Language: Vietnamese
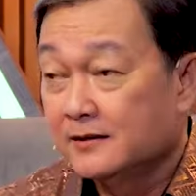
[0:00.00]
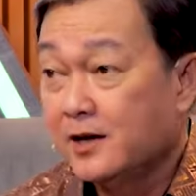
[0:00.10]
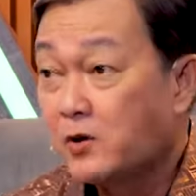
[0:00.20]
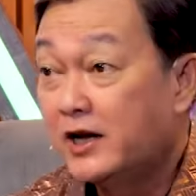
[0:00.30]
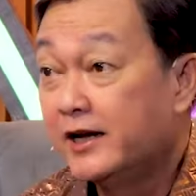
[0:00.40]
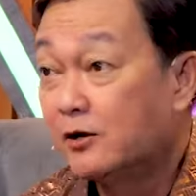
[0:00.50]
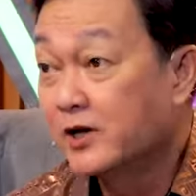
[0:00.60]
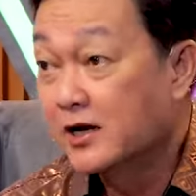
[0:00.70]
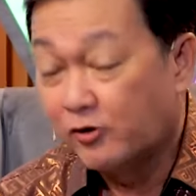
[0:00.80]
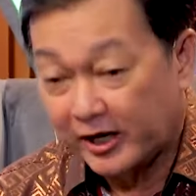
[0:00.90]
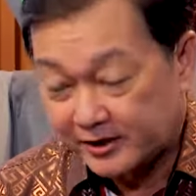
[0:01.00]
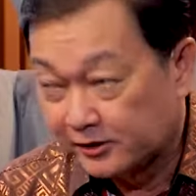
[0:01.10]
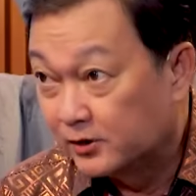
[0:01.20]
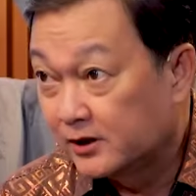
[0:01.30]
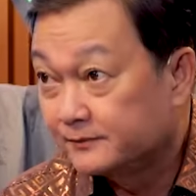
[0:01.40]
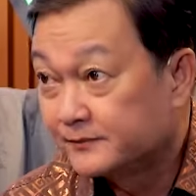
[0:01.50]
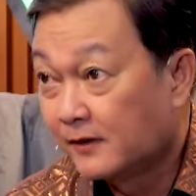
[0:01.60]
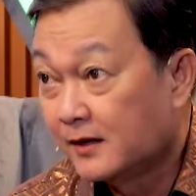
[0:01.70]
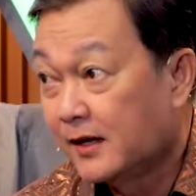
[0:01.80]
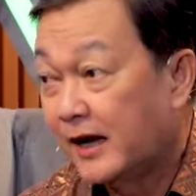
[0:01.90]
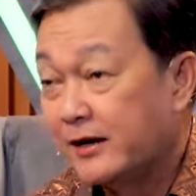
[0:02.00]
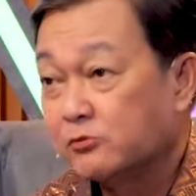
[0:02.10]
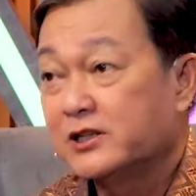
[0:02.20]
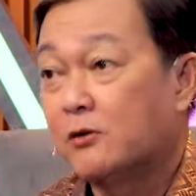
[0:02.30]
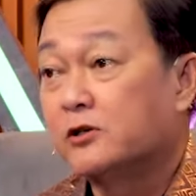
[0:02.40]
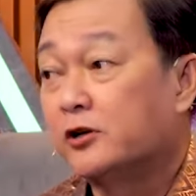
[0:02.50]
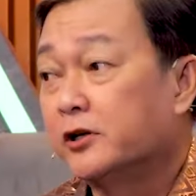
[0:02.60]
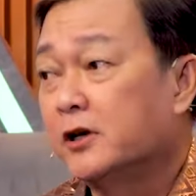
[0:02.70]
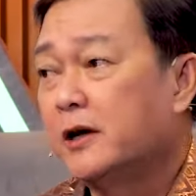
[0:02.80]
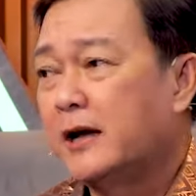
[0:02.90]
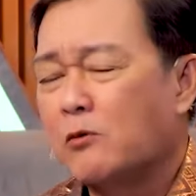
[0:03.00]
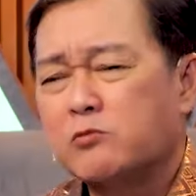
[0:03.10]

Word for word: trong cái lê long đỉnh ngoại triều á anh đóng xong rồi á anh